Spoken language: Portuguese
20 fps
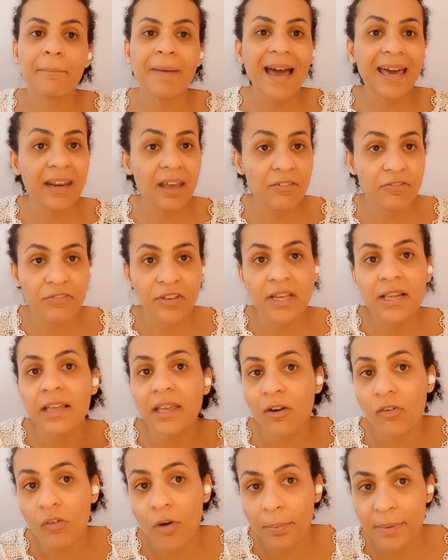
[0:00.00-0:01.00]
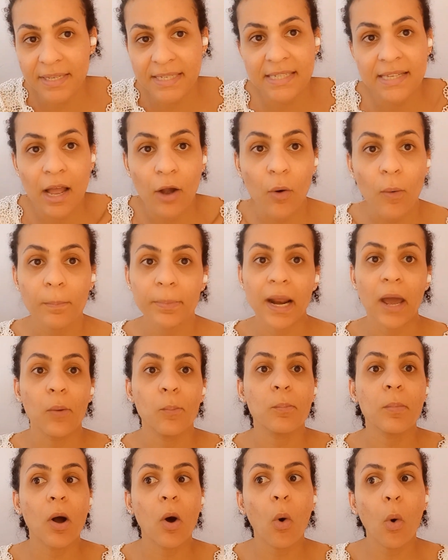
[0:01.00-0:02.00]
Maravilha, não vou precisar comprar
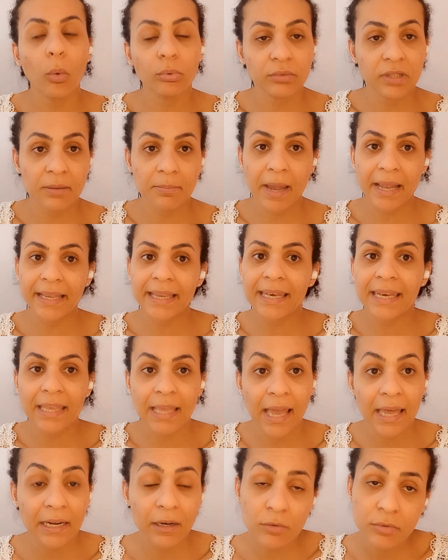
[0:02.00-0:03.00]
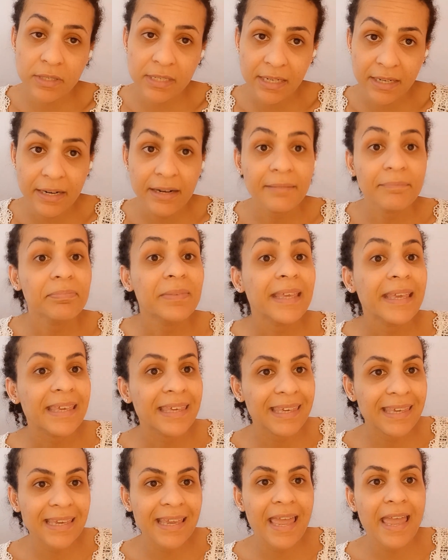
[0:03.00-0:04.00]
uma outra maquininha a não ser
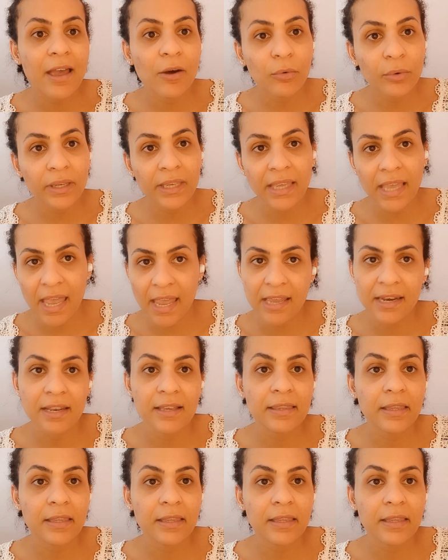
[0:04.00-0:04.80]
que eu queira.